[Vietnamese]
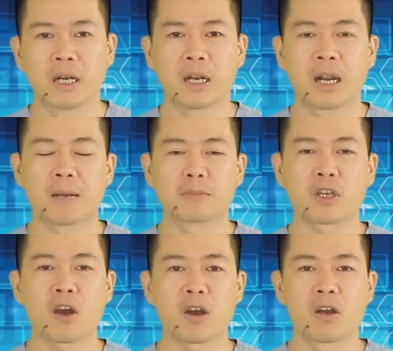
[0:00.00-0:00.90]
à, làm
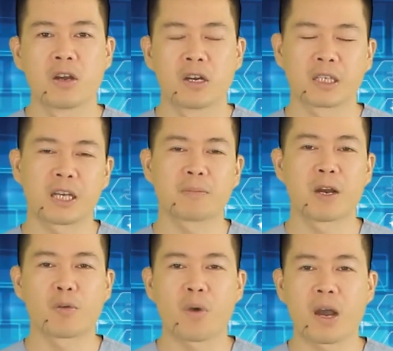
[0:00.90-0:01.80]
cho cái thành
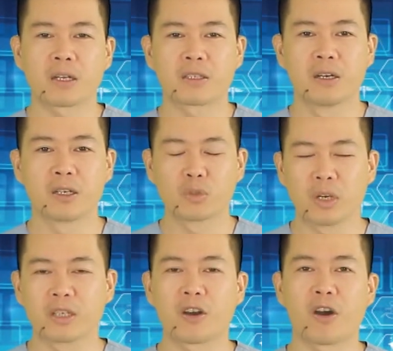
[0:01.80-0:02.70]
bàng quang thường
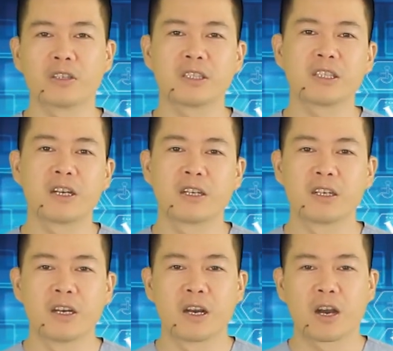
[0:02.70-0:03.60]
xuyên có những cái cơn
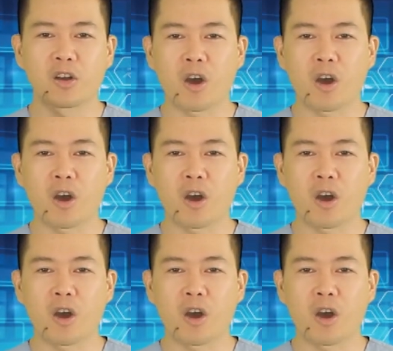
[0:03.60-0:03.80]
à,